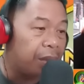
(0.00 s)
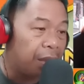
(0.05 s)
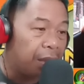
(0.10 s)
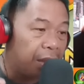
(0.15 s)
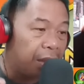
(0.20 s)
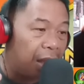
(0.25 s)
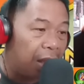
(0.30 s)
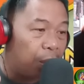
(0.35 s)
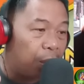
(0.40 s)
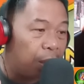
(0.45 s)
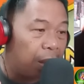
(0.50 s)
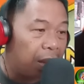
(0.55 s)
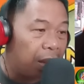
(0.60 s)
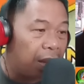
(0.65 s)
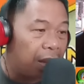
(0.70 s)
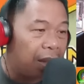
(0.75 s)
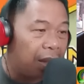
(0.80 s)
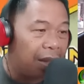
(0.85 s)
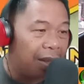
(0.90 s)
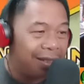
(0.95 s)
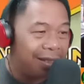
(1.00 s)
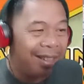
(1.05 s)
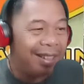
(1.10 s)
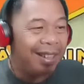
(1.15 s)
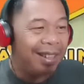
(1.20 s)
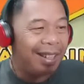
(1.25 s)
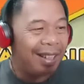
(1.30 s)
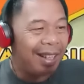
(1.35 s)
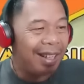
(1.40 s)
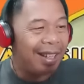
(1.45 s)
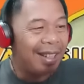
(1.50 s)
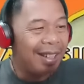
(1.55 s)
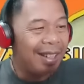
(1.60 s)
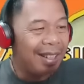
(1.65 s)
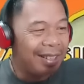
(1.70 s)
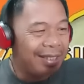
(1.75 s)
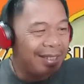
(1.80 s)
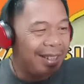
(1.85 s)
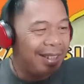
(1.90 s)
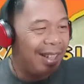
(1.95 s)
Dalawang uh, gin, na,
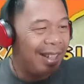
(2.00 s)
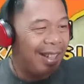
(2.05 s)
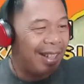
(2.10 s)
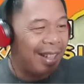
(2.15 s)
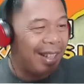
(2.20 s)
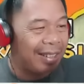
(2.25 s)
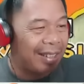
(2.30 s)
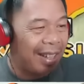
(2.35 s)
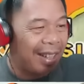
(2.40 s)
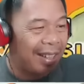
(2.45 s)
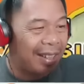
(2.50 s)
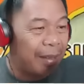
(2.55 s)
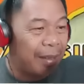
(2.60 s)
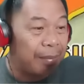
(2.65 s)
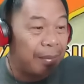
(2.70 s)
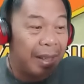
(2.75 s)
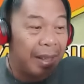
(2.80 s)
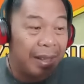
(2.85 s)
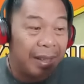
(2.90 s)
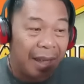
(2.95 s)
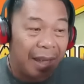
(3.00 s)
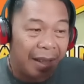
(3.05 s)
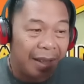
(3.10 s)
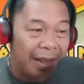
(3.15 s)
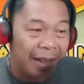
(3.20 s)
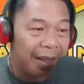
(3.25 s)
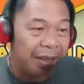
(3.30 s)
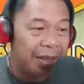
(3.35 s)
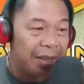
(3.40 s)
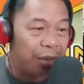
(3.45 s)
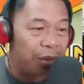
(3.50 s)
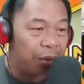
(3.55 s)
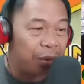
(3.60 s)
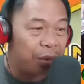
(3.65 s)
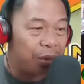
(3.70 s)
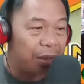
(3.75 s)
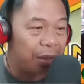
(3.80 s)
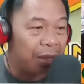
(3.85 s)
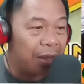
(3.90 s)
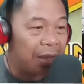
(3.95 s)
gin lang ha, ah, talagang maligaya na siya
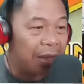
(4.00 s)
doon.